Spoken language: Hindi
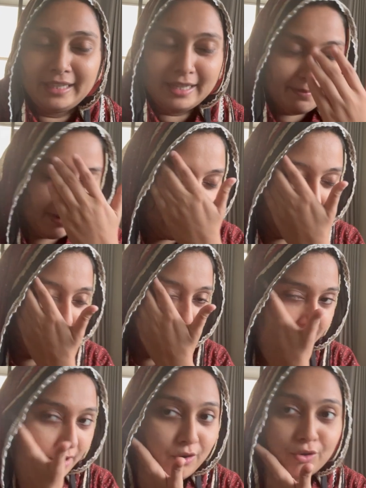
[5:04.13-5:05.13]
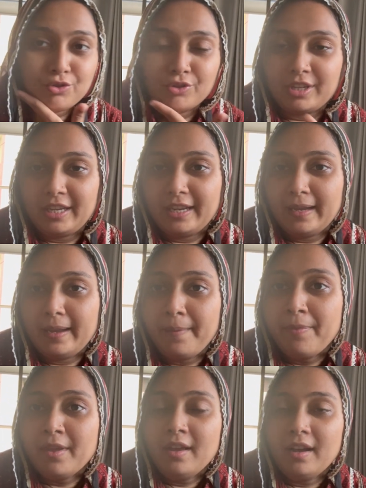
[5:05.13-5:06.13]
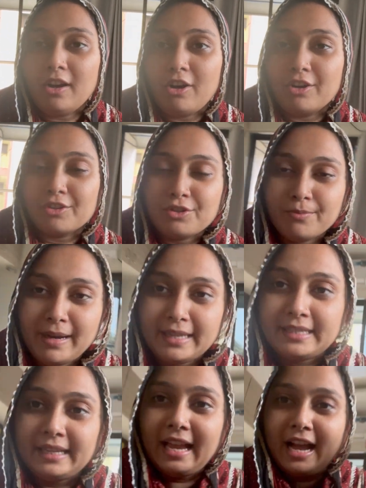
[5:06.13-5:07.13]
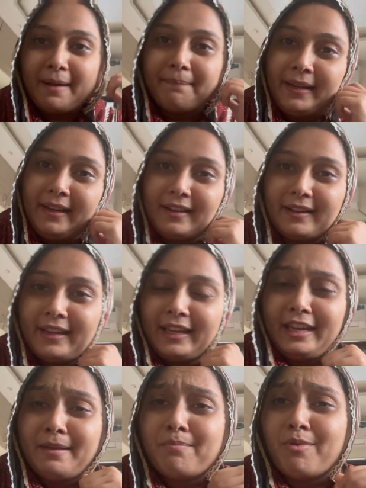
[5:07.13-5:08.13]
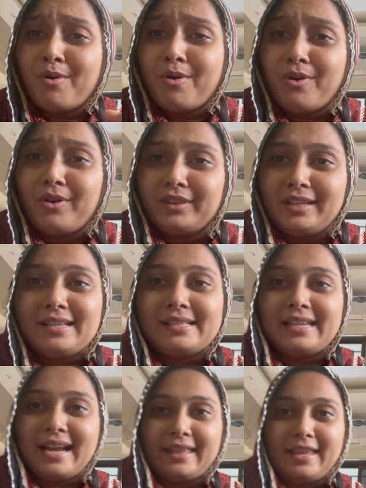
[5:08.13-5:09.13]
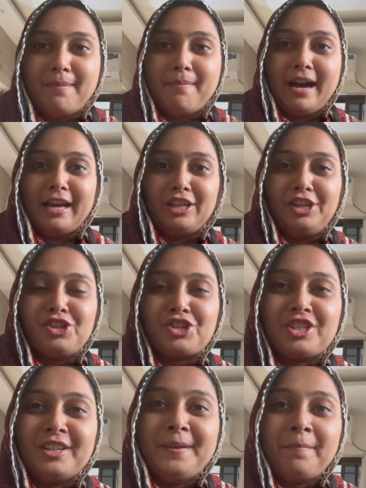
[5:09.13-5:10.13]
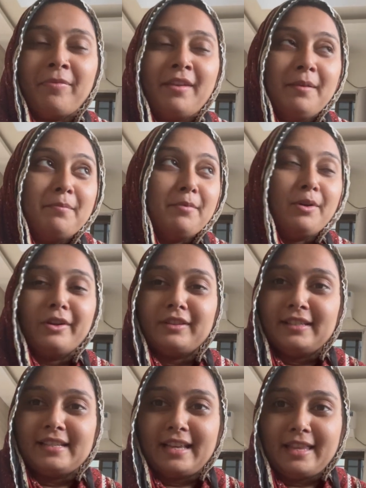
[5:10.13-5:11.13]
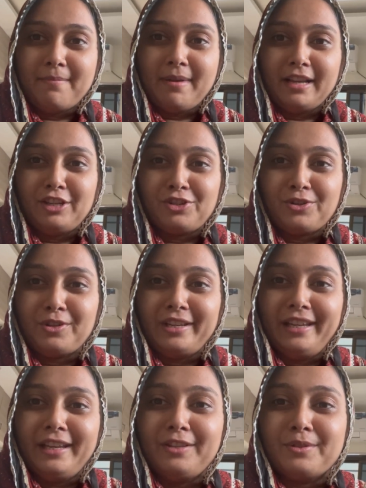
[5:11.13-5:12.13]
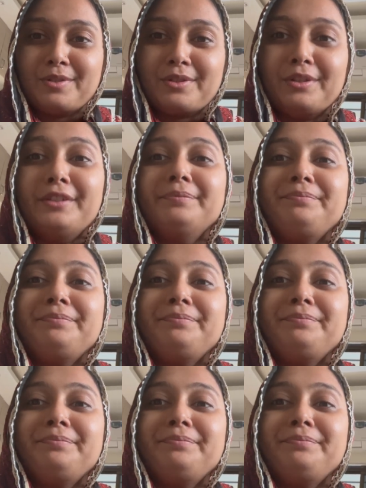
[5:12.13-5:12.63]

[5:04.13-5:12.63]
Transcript: की नमाज़ हमारी हो चुकी है और सुबह से यहाँ पे लग रही है बहुत ही ज़्यादा बारिश बहुत ही ज़्यादा बारिश हो रही है दोस्तों